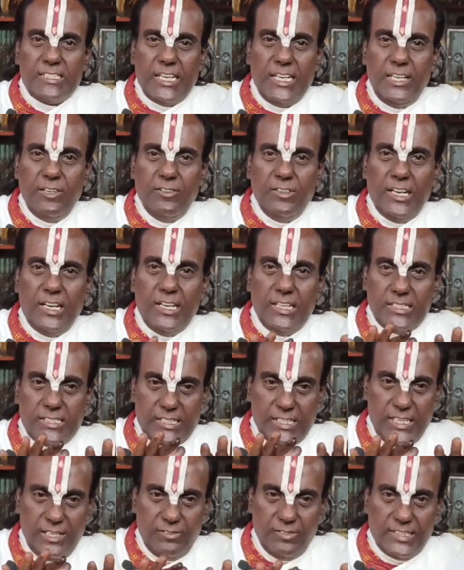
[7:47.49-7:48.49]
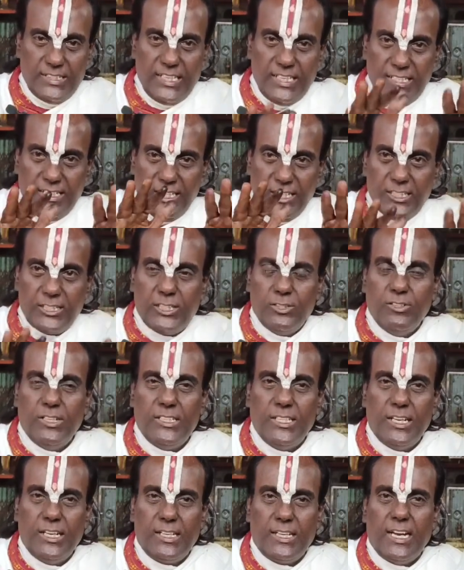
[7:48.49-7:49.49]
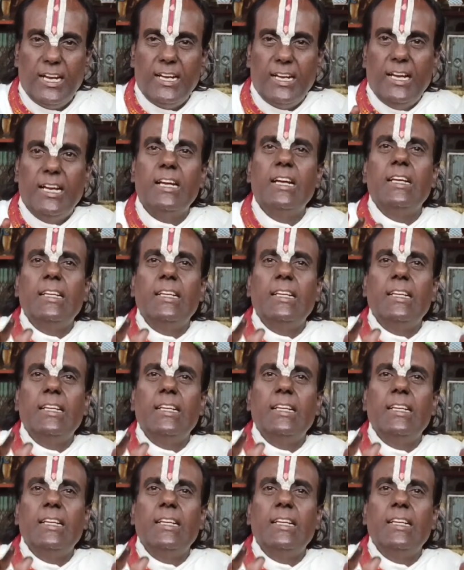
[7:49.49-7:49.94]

செய்வ செய்வதை நிறுத்துவதற்காக